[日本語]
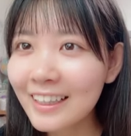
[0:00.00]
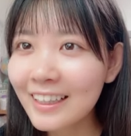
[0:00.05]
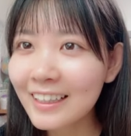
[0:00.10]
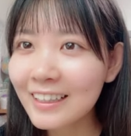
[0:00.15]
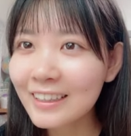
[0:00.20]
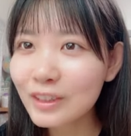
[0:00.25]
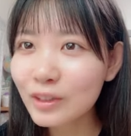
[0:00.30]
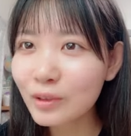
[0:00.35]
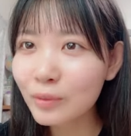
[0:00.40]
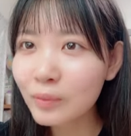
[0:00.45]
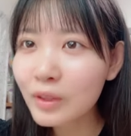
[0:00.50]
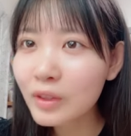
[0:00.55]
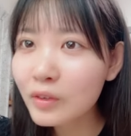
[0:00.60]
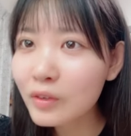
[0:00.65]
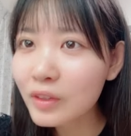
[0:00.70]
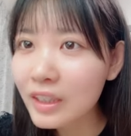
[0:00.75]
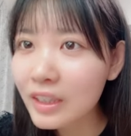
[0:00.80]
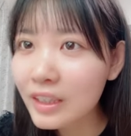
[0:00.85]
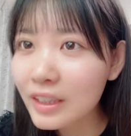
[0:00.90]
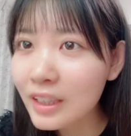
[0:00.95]
相性
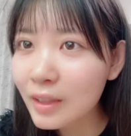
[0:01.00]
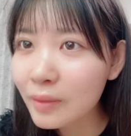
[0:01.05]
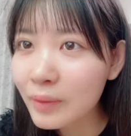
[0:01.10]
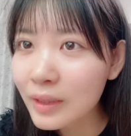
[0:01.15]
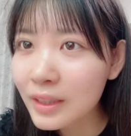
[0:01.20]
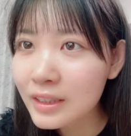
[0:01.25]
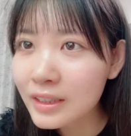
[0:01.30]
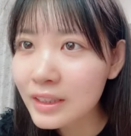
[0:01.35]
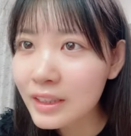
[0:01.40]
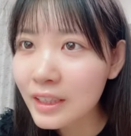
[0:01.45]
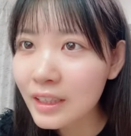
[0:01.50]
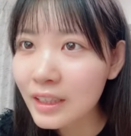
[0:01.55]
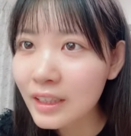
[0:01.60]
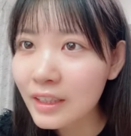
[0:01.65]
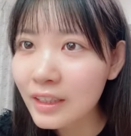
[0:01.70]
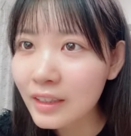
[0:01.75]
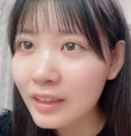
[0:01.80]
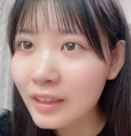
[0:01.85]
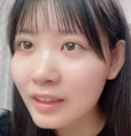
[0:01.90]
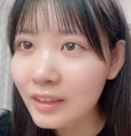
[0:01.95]
ミオに名前付けら
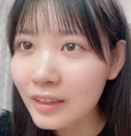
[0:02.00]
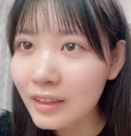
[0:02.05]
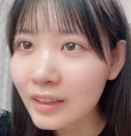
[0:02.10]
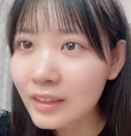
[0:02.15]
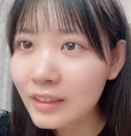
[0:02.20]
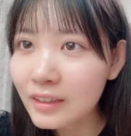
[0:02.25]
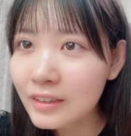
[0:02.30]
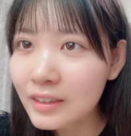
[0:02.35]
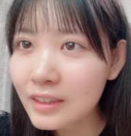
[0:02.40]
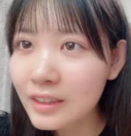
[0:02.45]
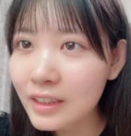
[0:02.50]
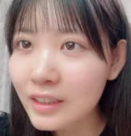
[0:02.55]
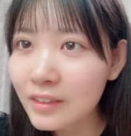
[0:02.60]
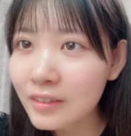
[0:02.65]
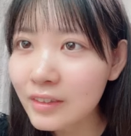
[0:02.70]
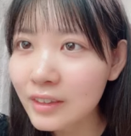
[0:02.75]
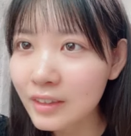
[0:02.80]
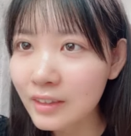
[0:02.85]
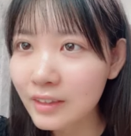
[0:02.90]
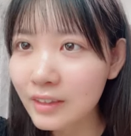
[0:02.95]
れた方違
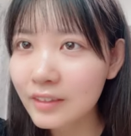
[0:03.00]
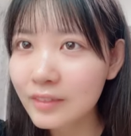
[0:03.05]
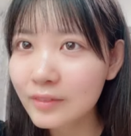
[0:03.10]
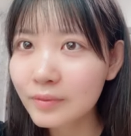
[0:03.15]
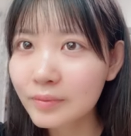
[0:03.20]
うかな